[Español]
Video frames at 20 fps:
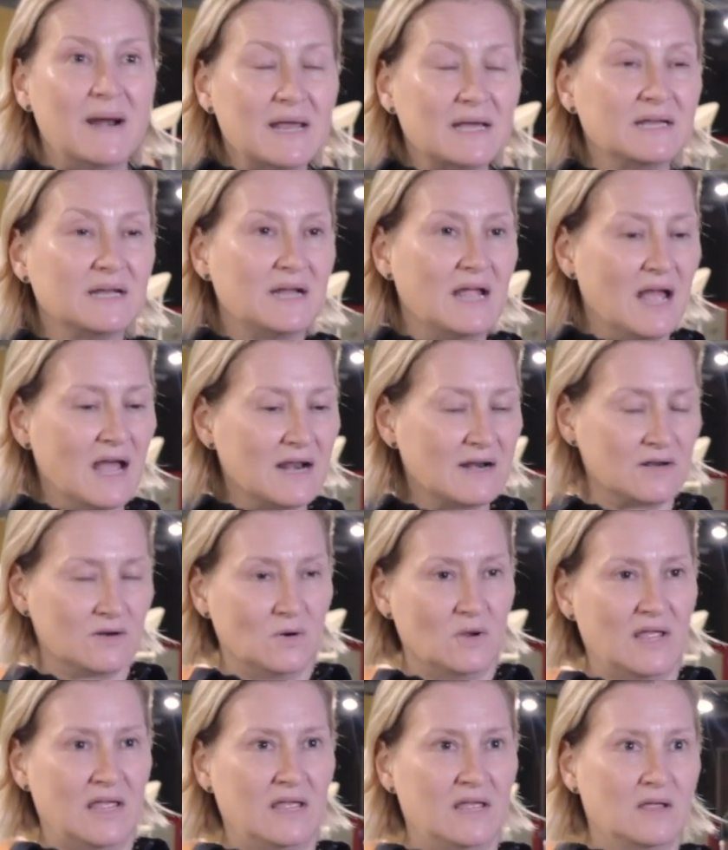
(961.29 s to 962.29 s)
para crear
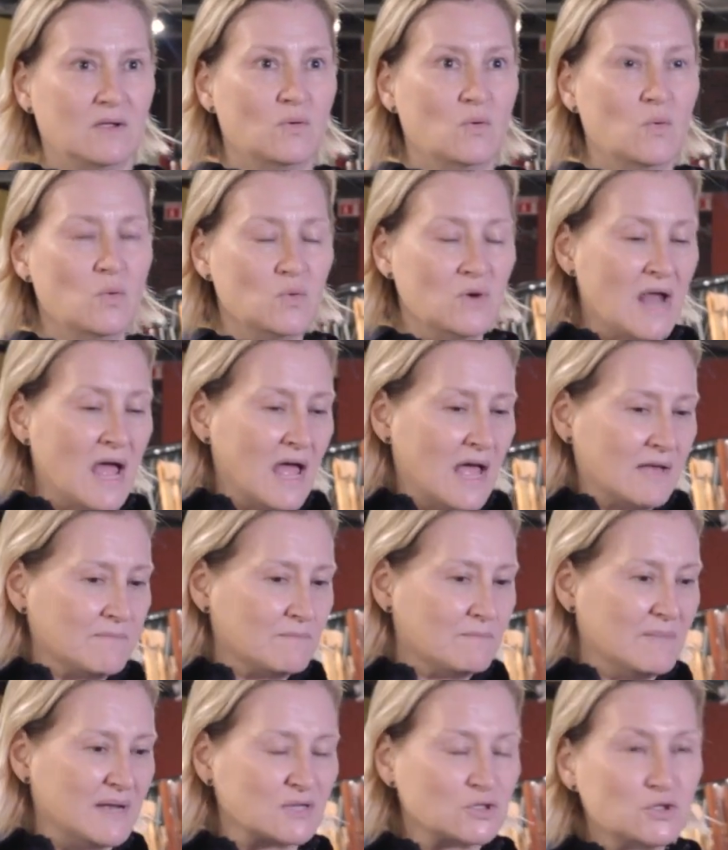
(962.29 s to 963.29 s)

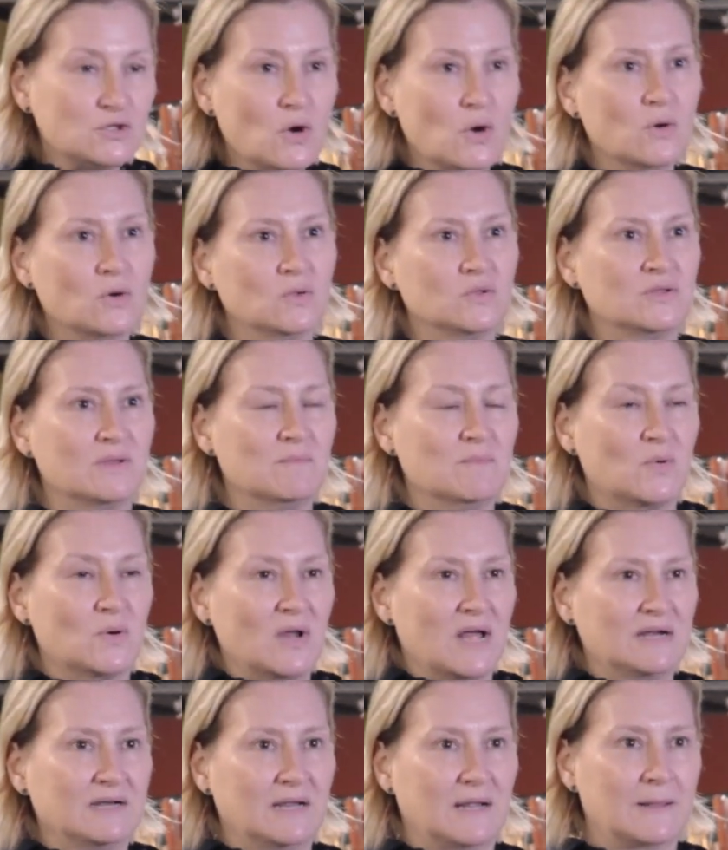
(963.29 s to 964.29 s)
una versión
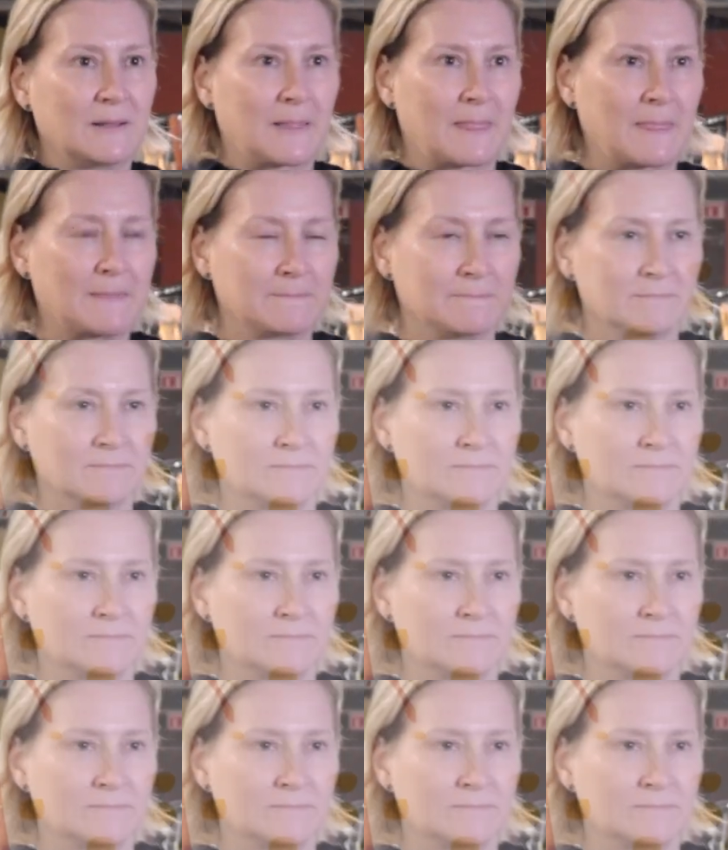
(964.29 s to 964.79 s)
contemporánea.